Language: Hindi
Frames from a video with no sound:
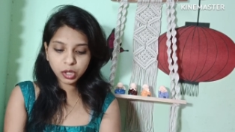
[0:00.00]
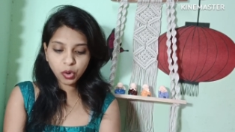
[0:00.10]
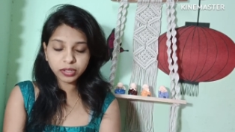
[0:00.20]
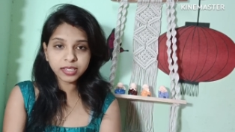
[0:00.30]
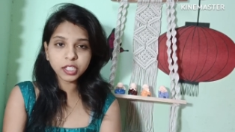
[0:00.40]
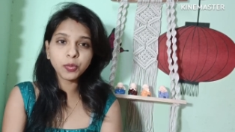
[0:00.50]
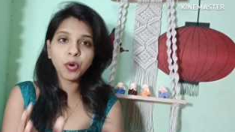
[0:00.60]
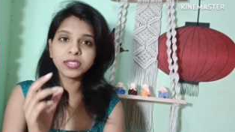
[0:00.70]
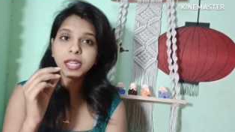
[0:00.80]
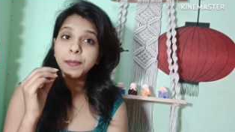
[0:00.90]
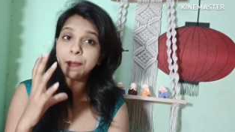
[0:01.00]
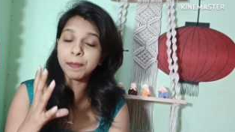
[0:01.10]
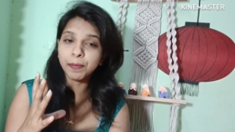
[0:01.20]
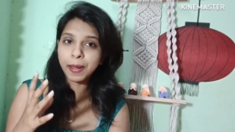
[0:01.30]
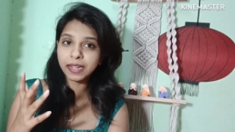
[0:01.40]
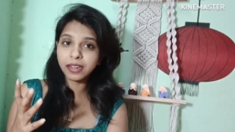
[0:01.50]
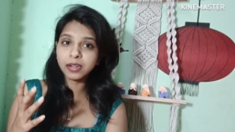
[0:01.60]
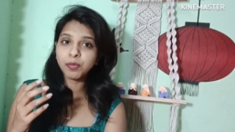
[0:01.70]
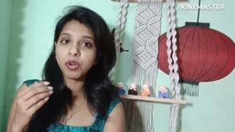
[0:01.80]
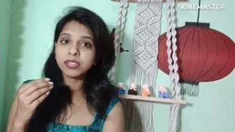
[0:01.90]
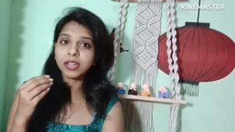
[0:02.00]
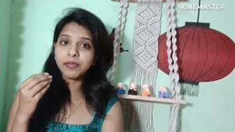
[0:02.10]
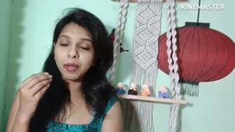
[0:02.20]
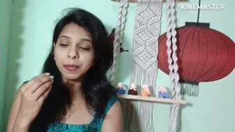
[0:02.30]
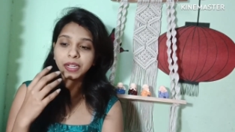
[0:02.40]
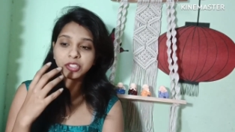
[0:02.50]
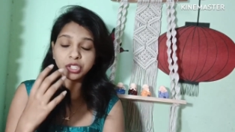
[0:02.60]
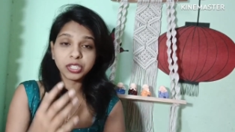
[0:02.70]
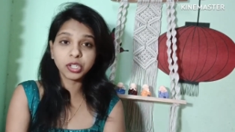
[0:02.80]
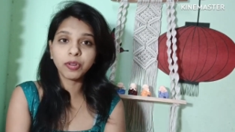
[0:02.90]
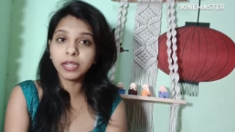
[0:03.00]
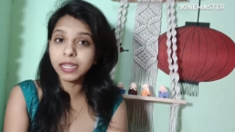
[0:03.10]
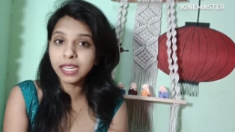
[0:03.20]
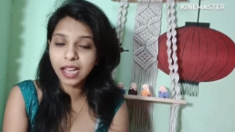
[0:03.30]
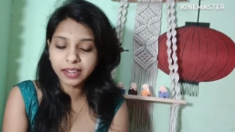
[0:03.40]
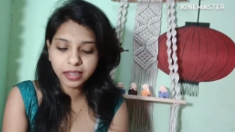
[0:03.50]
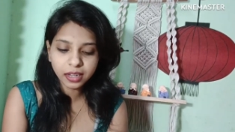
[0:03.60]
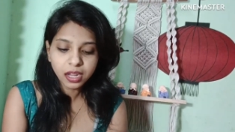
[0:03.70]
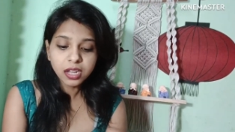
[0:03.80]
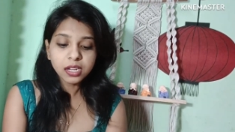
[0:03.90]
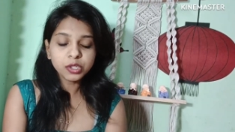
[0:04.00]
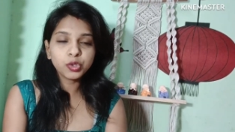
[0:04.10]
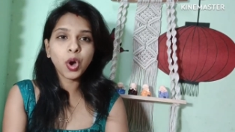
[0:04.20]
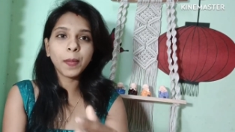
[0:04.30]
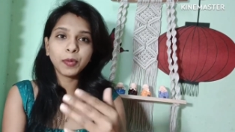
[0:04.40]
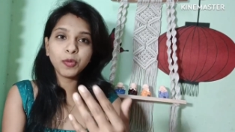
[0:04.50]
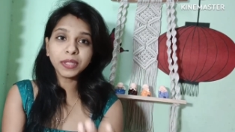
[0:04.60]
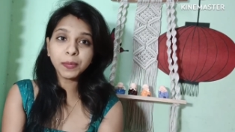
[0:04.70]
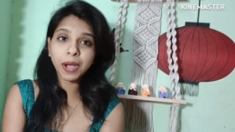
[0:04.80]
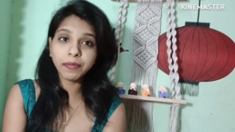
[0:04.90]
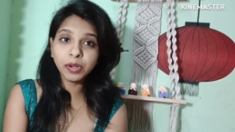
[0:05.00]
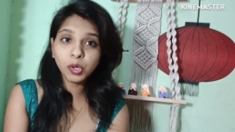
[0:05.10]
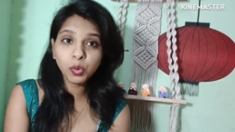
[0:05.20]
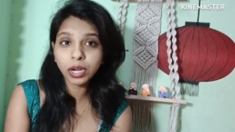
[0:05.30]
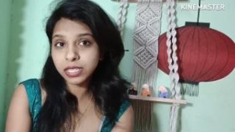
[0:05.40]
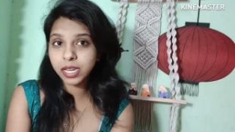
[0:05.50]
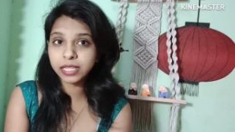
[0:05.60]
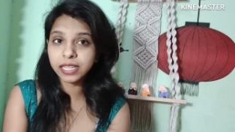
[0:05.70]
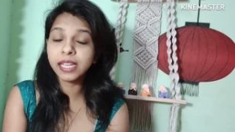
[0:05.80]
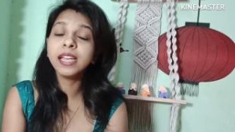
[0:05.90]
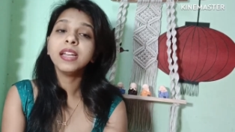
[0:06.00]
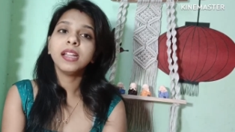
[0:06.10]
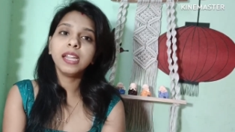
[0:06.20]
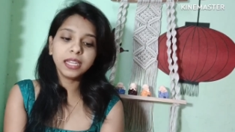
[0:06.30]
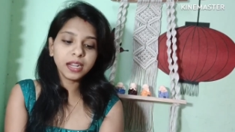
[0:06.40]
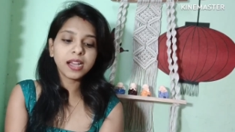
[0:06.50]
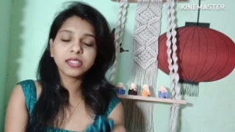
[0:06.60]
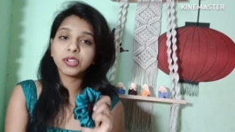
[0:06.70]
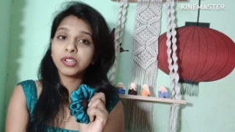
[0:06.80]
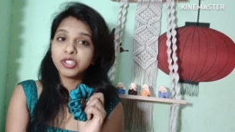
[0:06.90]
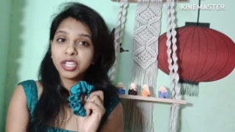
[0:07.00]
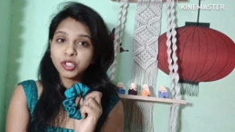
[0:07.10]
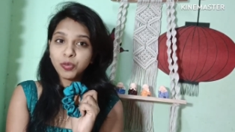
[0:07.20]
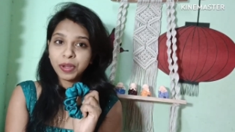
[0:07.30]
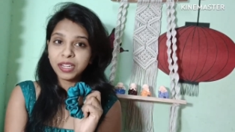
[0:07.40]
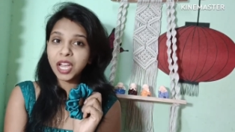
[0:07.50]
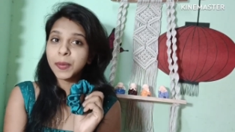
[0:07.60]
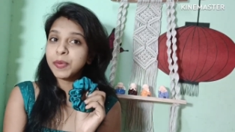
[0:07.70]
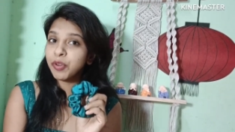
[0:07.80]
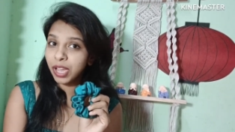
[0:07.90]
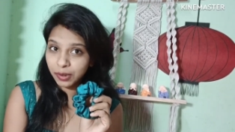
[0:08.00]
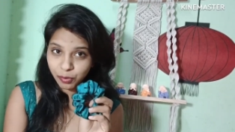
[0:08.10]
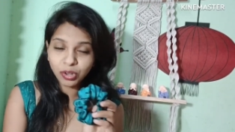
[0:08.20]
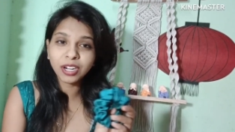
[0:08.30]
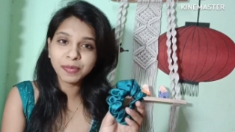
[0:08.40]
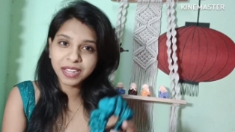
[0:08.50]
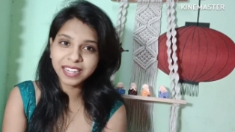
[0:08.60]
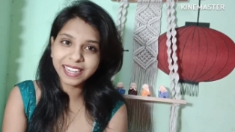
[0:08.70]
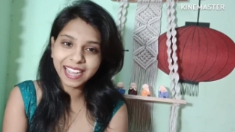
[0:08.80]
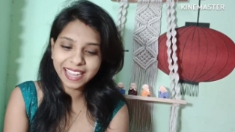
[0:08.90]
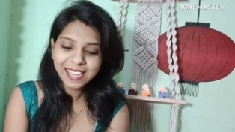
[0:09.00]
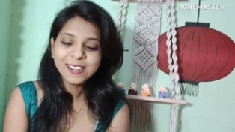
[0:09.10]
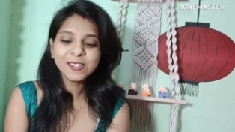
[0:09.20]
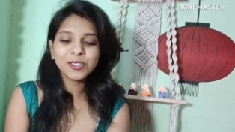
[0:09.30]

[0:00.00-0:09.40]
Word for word: आजकल ऑर्गेन्जा में बहुत सारे पैटर्न बहुत ज़्यादा फैब्रिक अच्छे अच्छे क्वालिटी के आ रहे हैं जो आपको मतलब काफ़ी लुक अच्छा देंगे लेकिन हाँ स्क्रंची का जो मेन काम है वो हेयर फॉल कम करने का है